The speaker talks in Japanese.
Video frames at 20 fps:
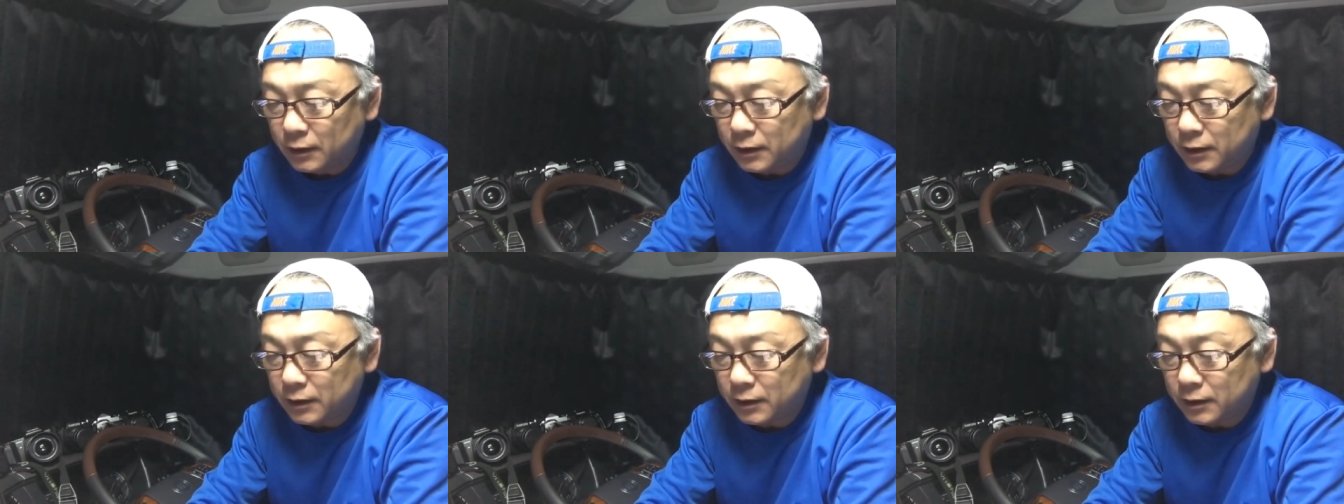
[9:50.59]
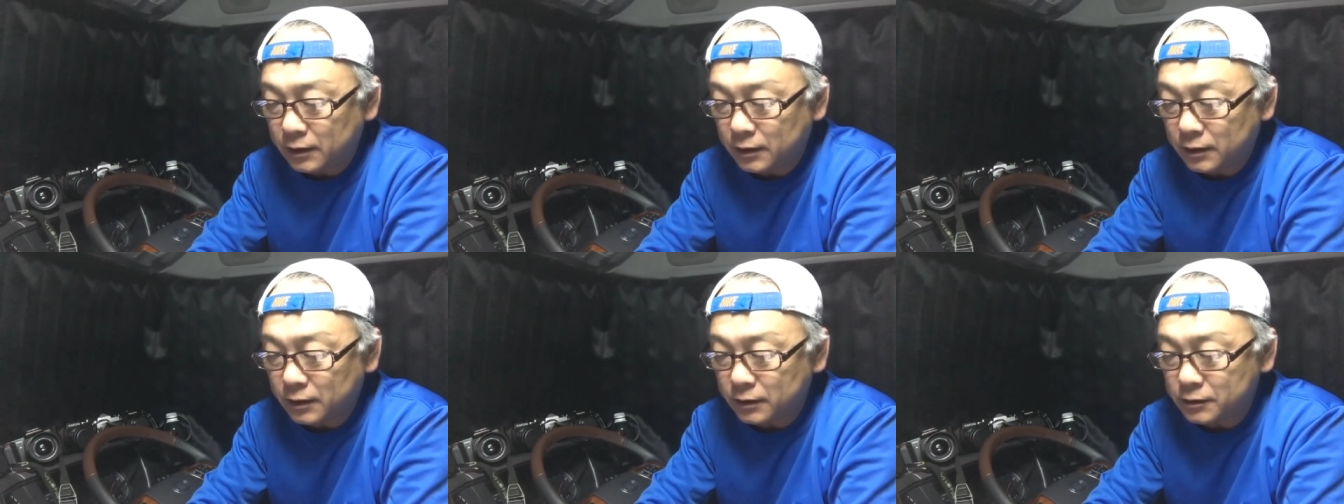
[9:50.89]

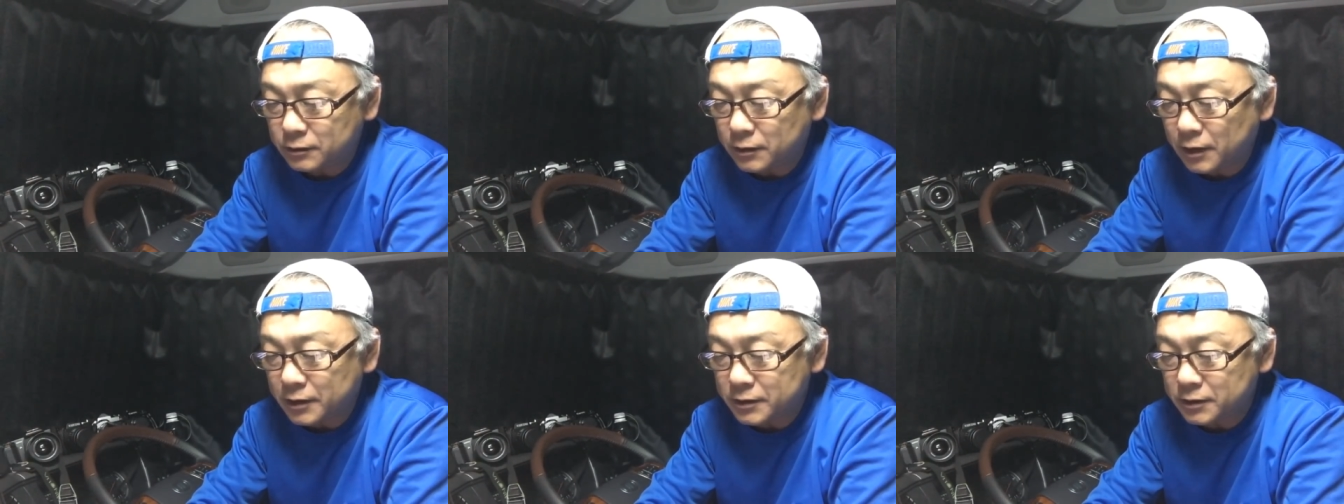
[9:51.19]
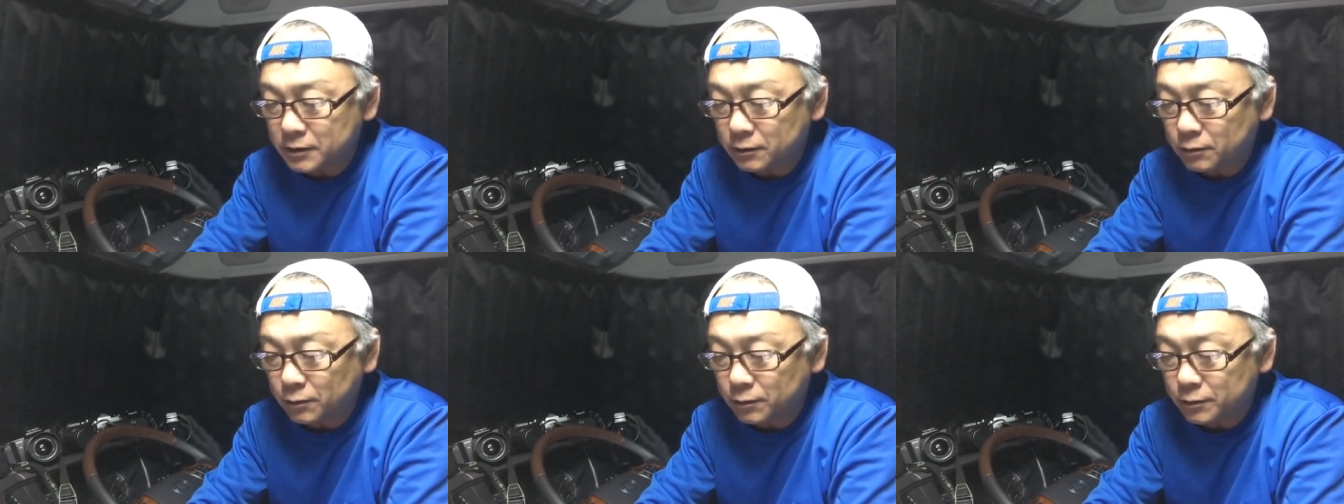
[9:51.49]
え
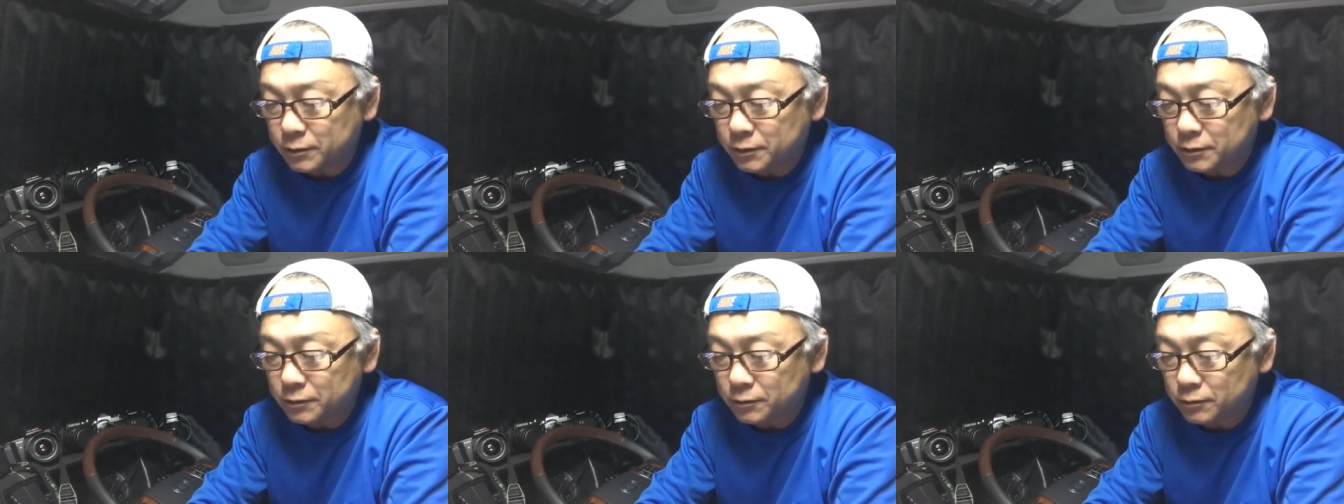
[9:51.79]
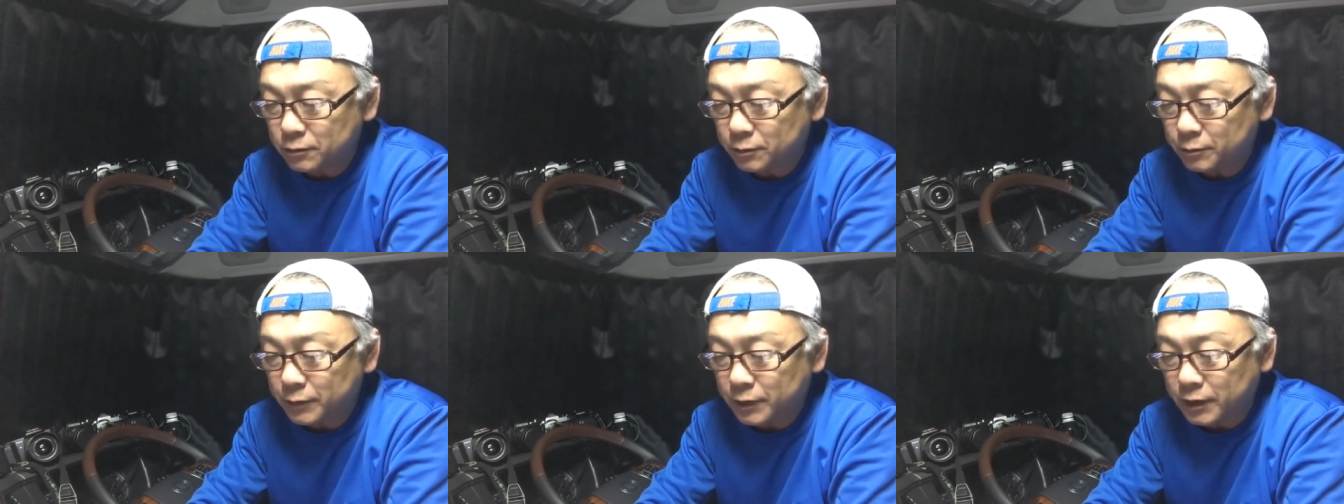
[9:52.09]

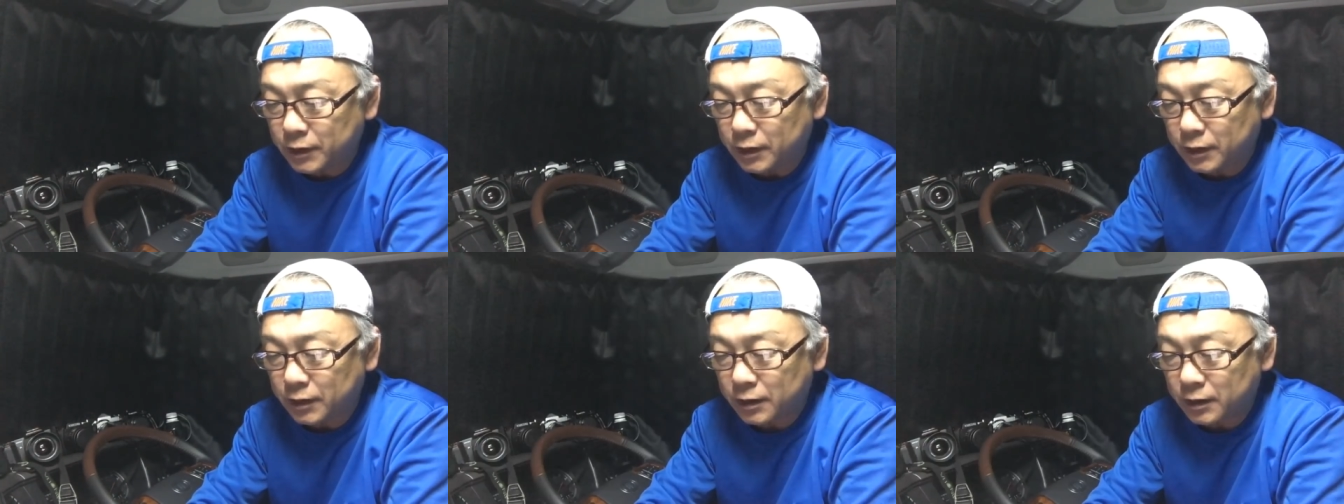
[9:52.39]
1855mm、